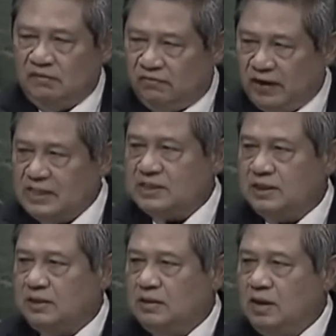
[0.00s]
yang
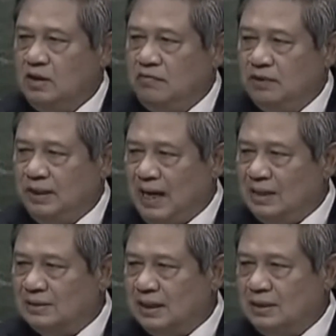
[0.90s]
super istimewa.
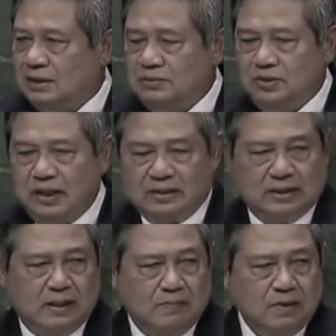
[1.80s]

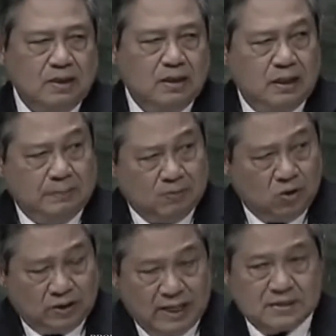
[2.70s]
Semoga Allah
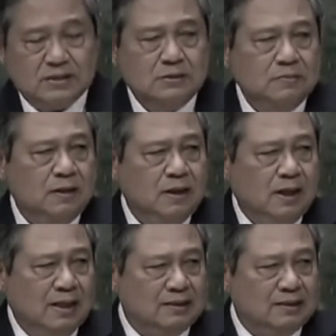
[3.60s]
yang Esa selalu